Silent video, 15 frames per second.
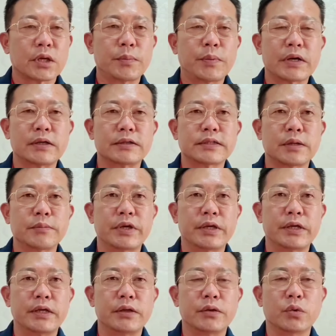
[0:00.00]
네, 8월
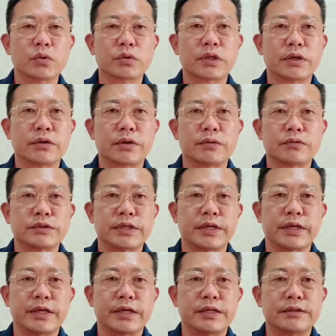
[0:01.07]
3일 용띠 어려운
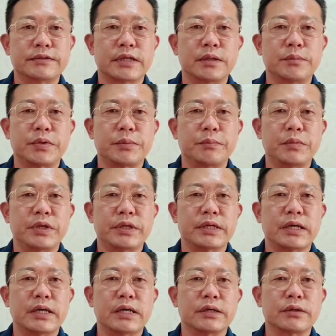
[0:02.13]
새
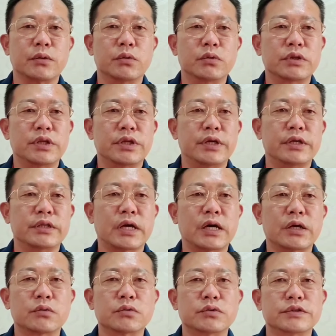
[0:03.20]
살핍니다. 용띠의
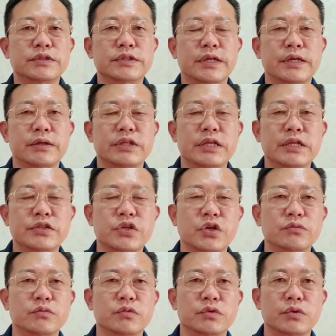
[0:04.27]
타로 운세
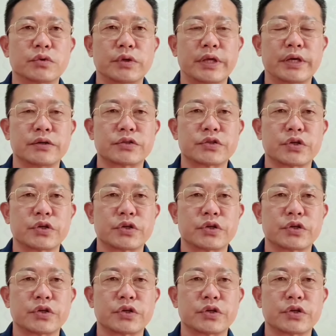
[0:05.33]
일천문도론의